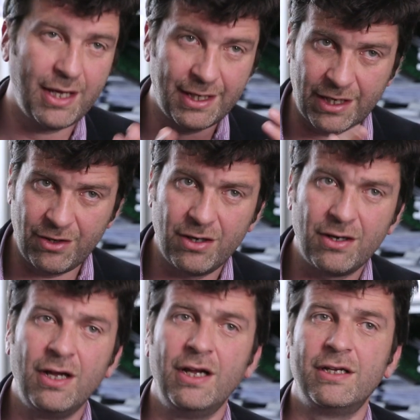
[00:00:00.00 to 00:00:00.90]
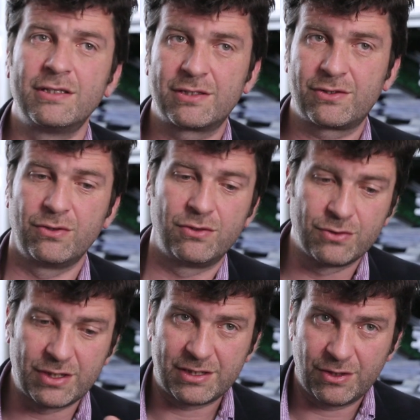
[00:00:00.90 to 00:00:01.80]
Et d'ailleurs, ce que
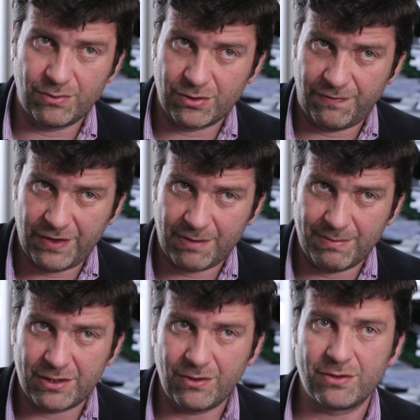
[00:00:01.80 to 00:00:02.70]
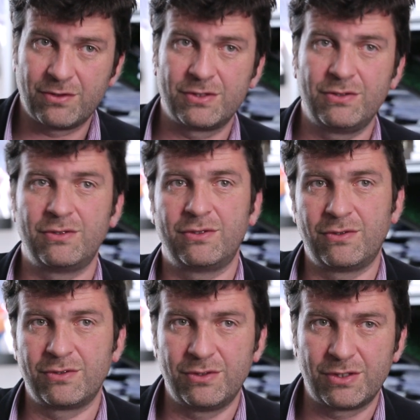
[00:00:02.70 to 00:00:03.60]
nous essayons de faire maintenant dans
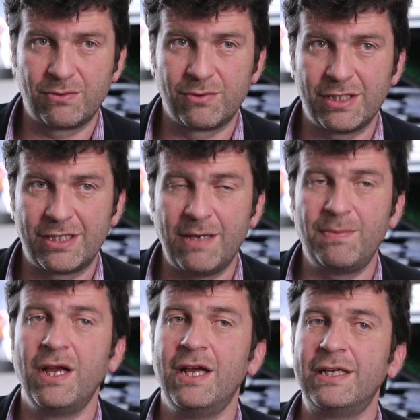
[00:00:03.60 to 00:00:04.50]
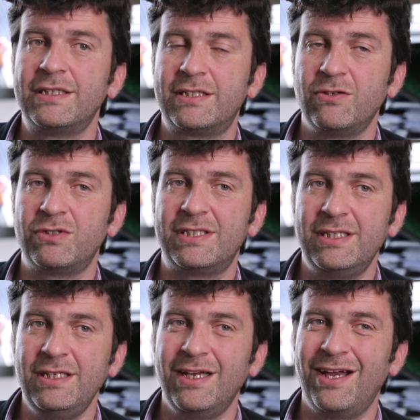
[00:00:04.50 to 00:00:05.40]
une, seconde étape, c'est
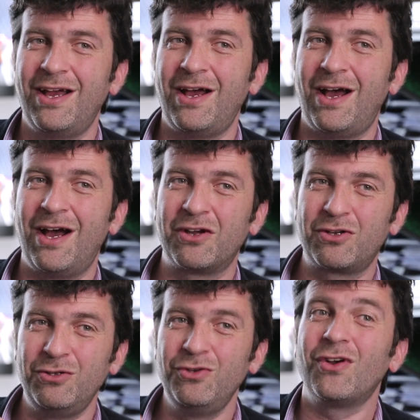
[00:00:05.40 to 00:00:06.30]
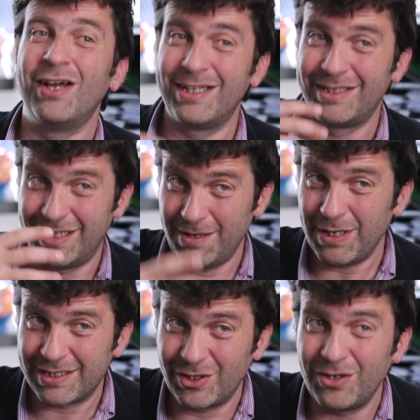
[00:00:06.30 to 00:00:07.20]
aussi inclure des
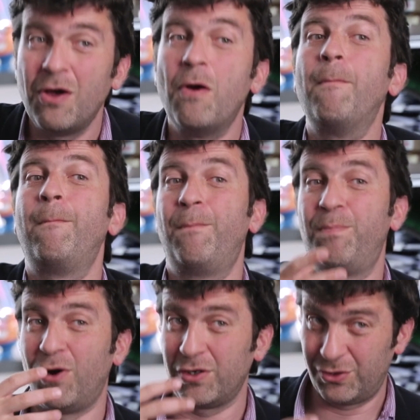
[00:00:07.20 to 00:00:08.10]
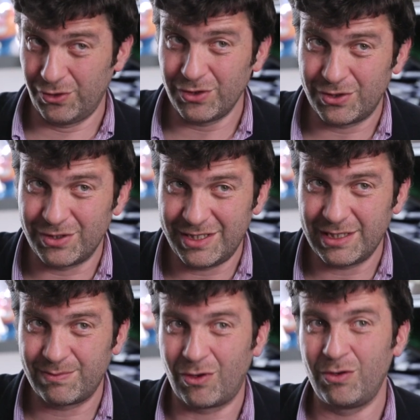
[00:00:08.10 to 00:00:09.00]
personnes porteuses
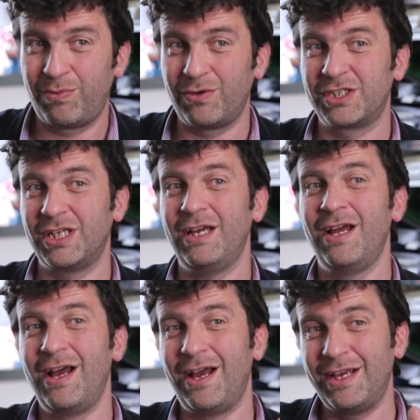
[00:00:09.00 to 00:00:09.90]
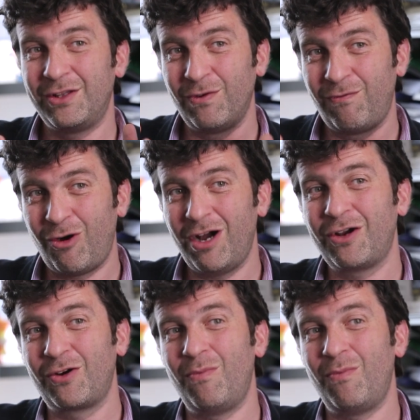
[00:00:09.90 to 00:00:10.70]
d'autisme dans le projet et de voir